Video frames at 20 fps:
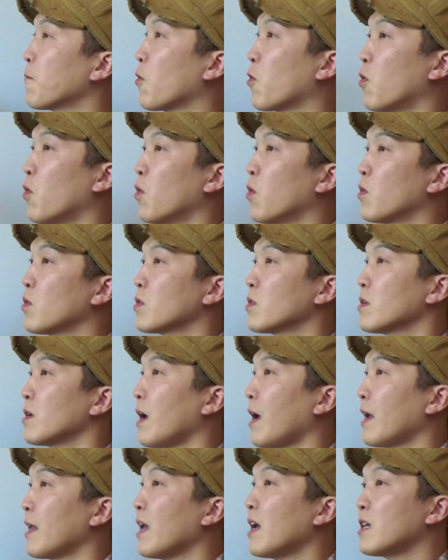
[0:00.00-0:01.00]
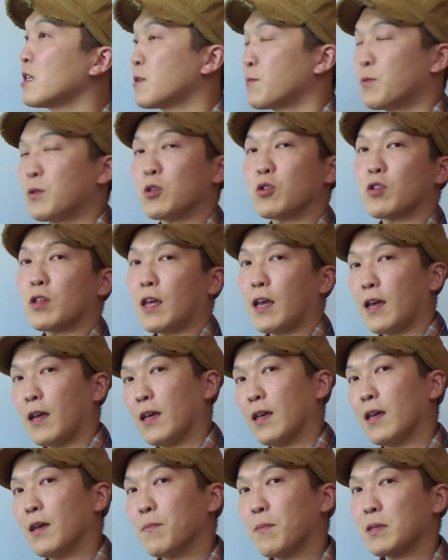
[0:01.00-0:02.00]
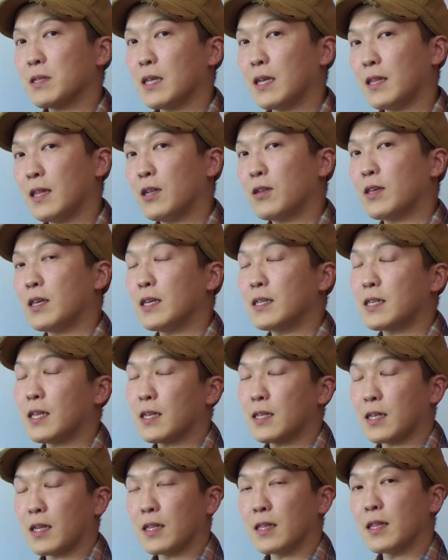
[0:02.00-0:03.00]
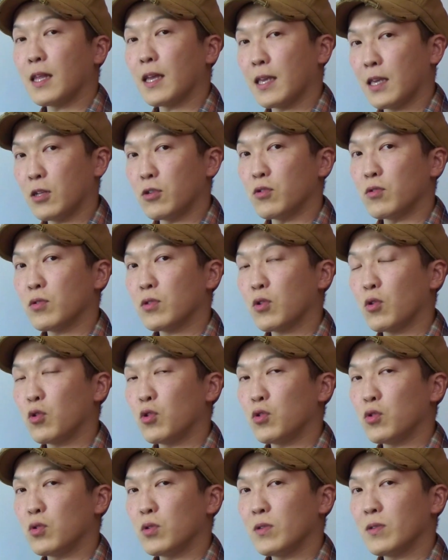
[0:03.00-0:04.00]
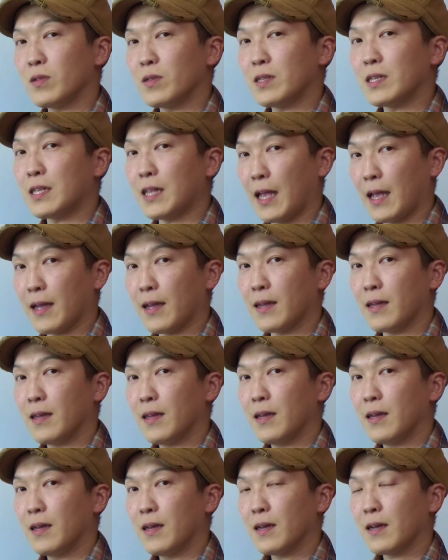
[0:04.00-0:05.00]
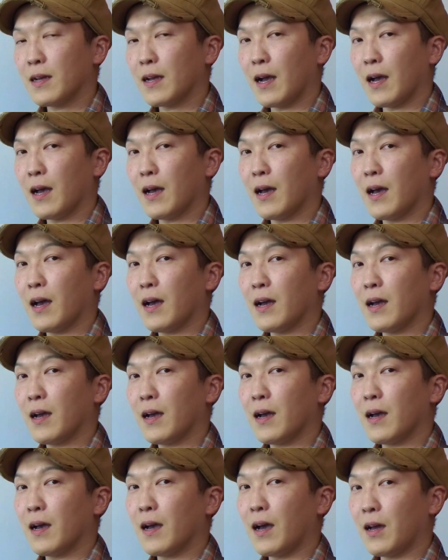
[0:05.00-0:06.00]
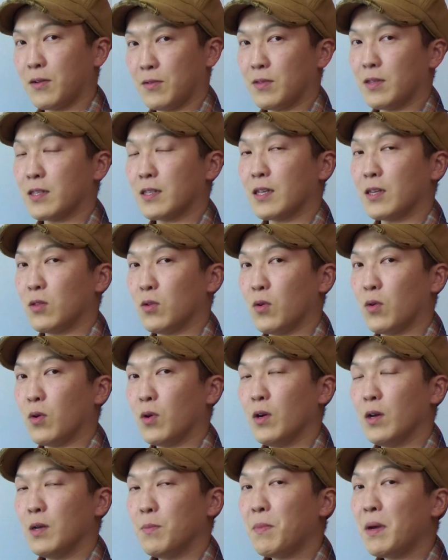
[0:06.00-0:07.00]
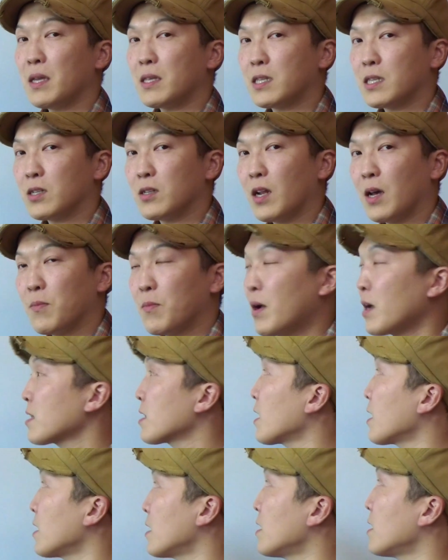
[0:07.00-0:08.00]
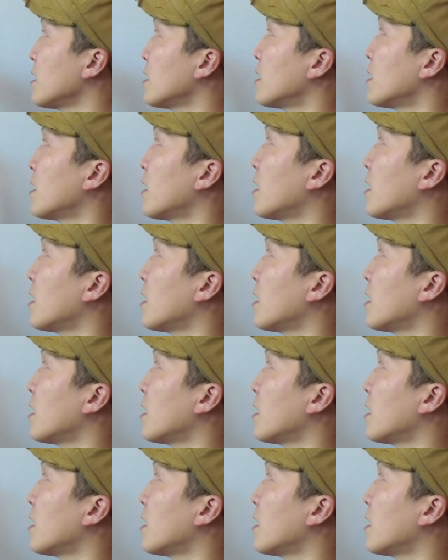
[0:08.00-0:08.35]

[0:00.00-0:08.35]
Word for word: こう速いスピードでまずエネルギー生産できるという利点があるんですけど、1g あたりに、